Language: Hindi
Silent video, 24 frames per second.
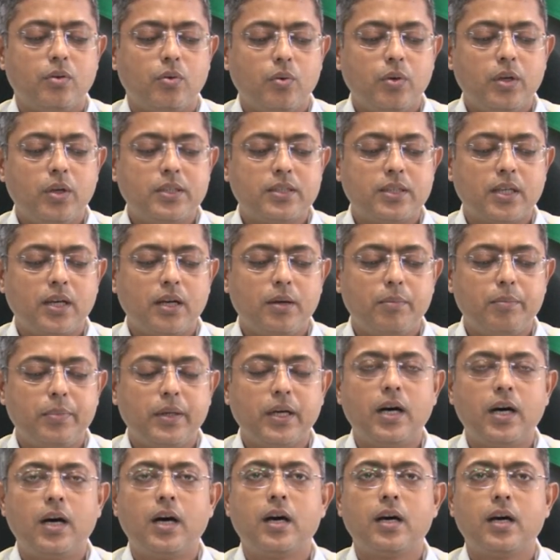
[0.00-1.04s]
उड़ीसा
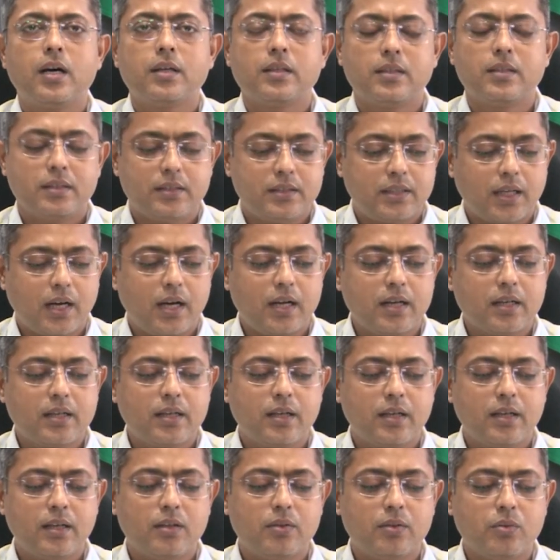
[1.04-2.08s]
बिहार
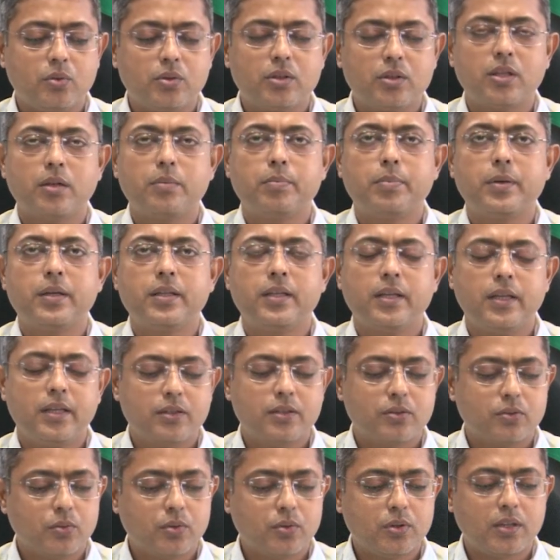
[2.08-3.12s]
झारखंड उत्तर
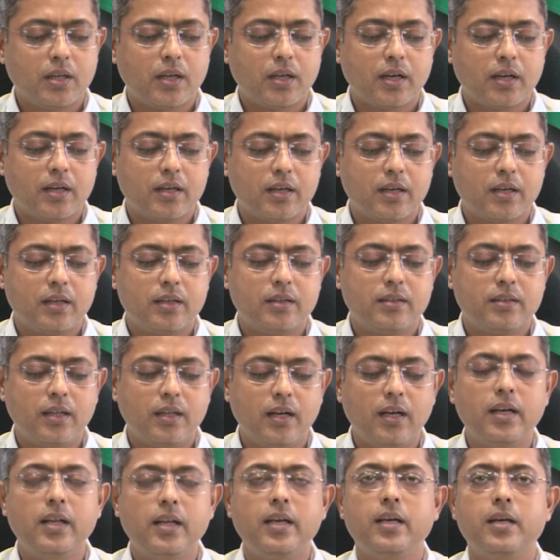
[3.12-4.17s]
प्रदेश उत्तराखंड
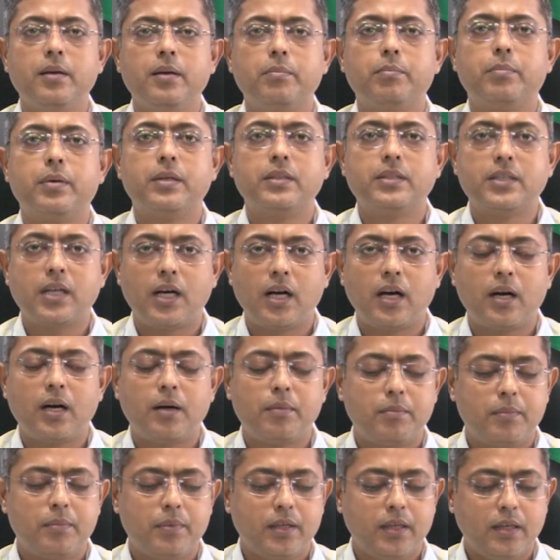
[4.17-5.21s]
दिल्ली
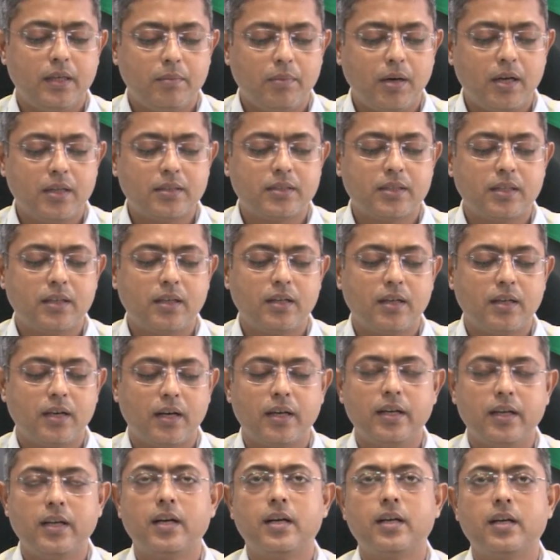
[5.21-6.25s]
पंजाब हिमाचल
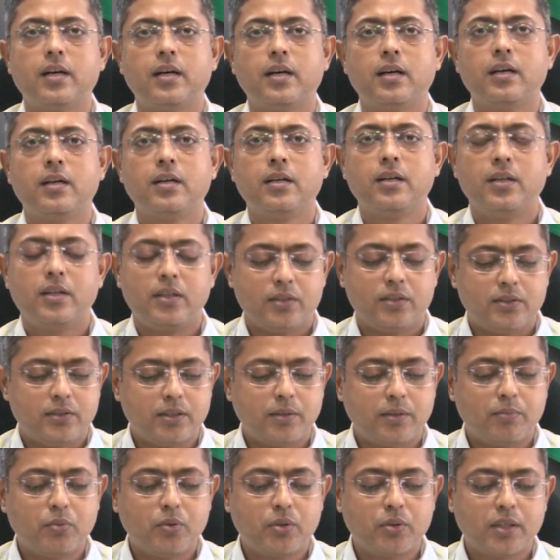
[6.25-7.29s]
हरियाणा
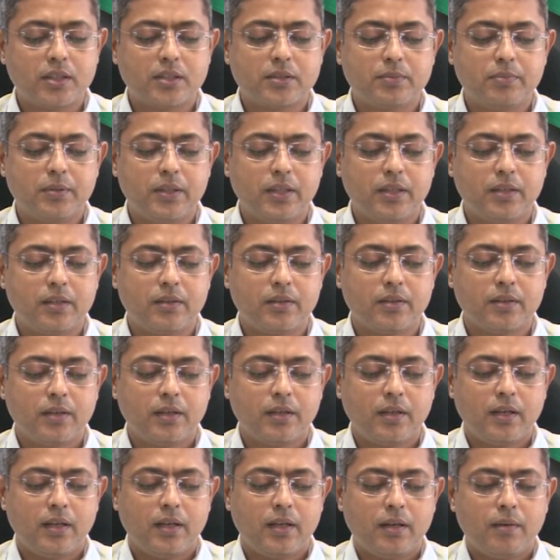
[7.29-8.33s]
जम्मू कश्मीर
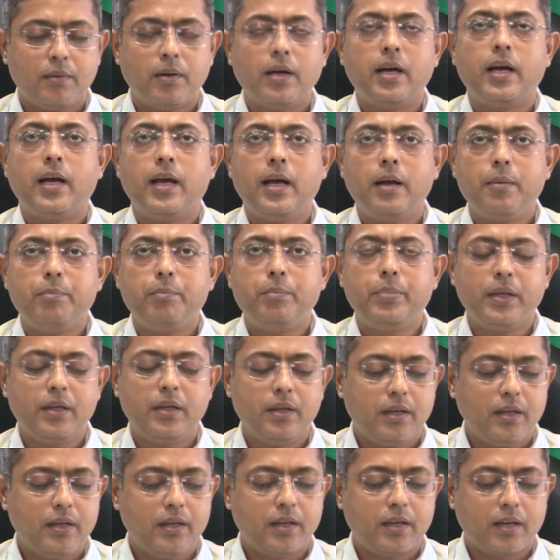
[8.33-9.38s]

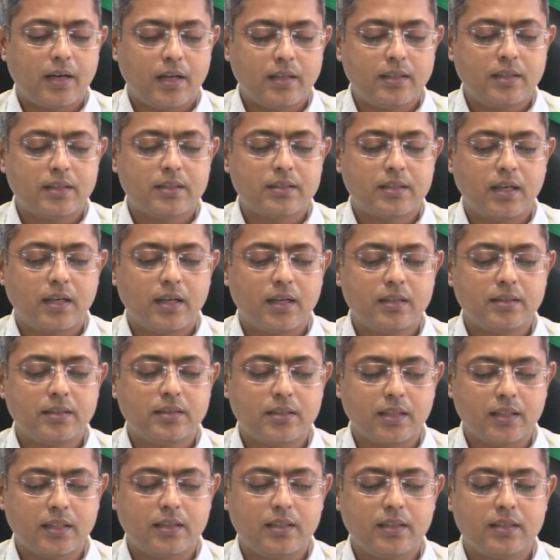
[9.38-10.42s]
एमपी, राजस्थान
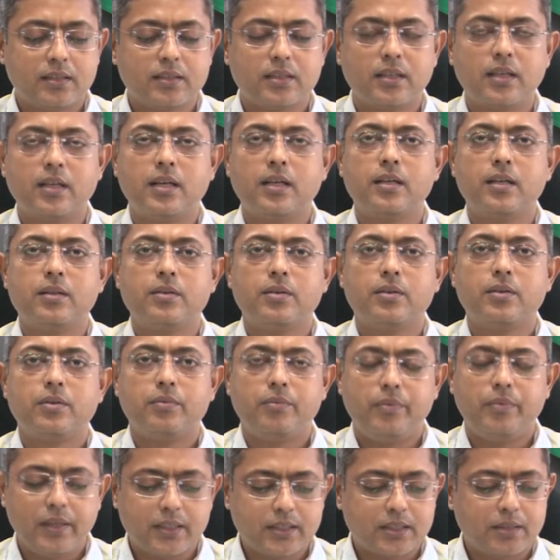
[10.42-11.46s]
छत्तीसगढ़
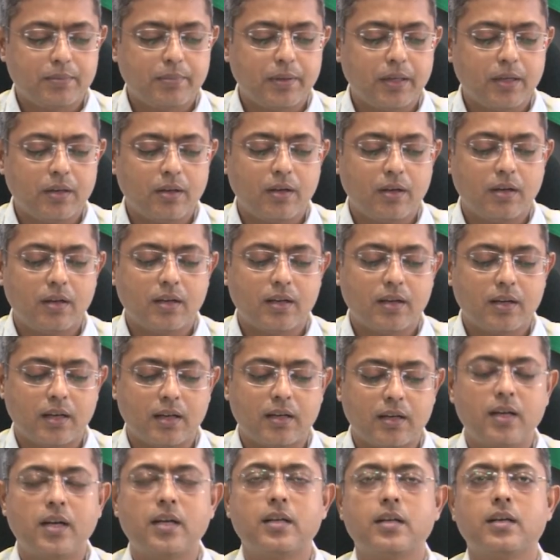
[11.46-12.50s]
वेस्ट बंगाल
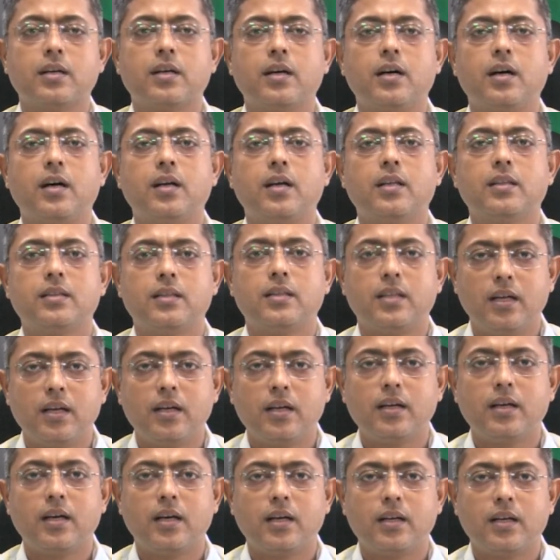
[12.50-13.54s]
कर्नाटका
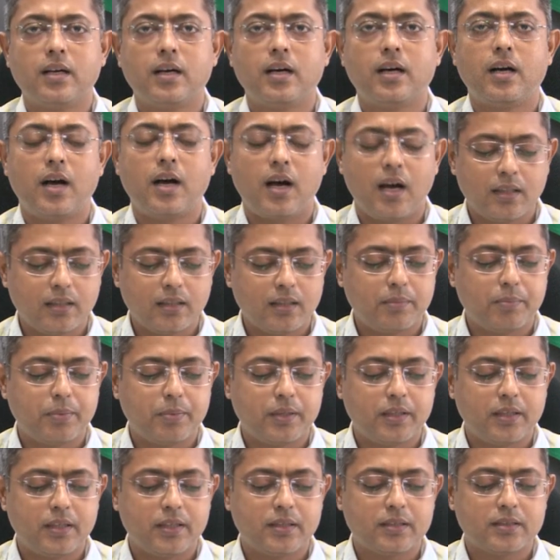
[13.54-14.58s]
तेलंगाना आंध्र
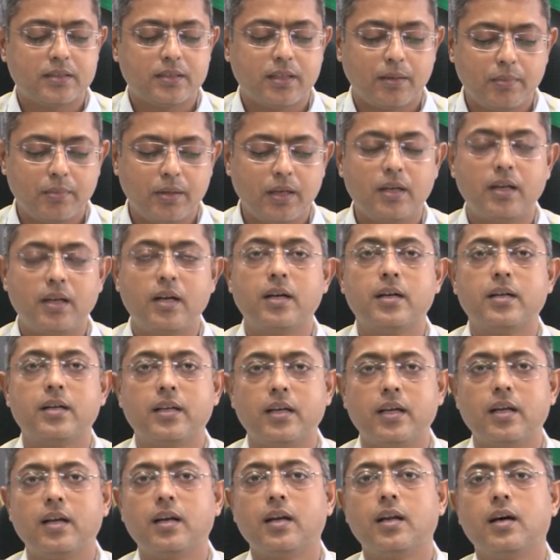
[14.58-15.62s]
प्रदेश तमिलनाडु
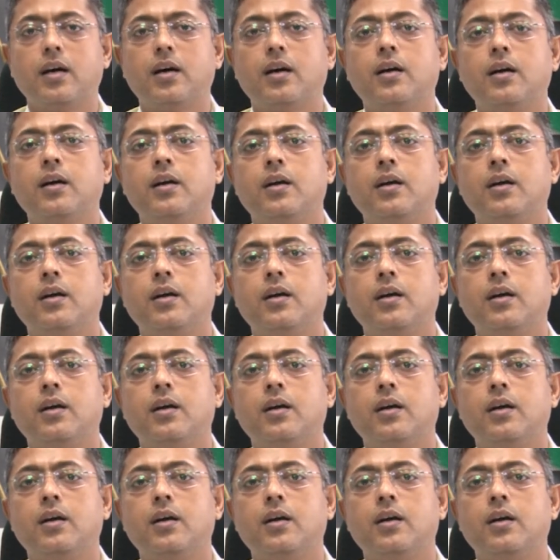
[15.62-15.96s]
केरला